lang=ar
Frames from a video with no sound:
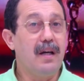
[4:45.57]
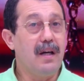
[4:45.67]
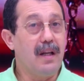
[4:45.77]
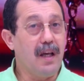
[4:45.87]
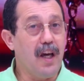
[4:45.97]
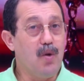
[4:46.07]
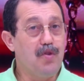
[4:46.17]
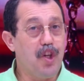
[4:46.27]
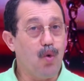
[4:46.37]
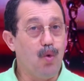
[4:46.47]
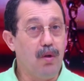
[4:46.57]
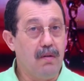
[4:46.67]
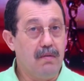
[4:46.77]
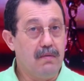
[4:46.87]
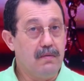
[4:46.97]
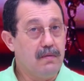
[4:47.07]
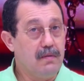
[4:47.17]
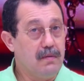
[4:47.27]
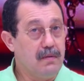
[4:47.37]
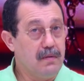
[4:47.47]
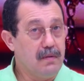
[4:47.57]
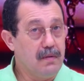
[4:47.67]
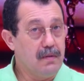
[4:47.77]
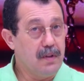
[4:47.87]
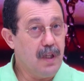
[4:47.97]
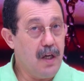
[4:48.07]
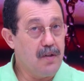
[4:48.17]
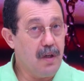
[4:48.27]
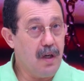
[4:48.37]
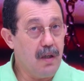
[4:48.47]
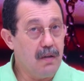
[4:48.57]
القانون تيقول شي حاجه